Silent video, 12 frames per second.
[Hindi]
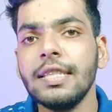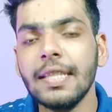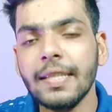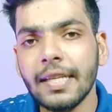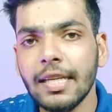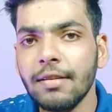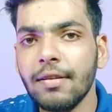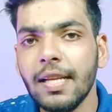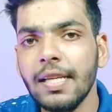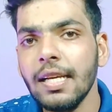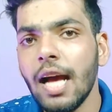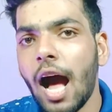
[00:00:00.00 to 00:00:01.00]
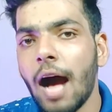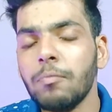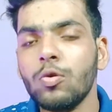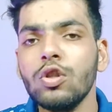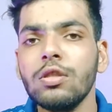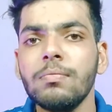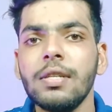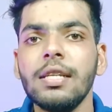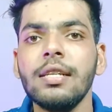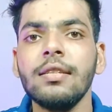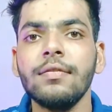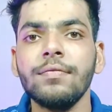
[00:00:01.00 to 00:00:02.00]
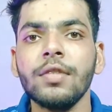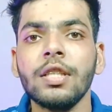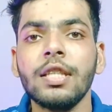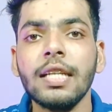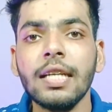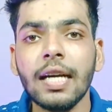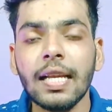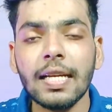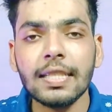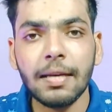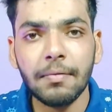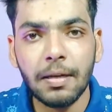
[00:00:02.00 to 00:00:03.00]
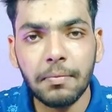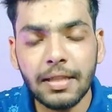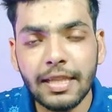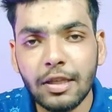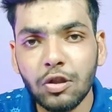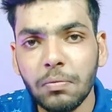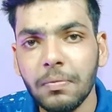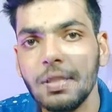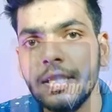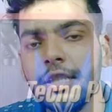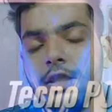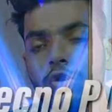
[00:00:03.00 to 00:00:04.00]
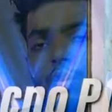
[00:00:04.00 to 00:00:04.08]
डिसेंट रहने वाली है आपको इसमें थ्री कलर्स अवेलेबल देखने को मिलते हैं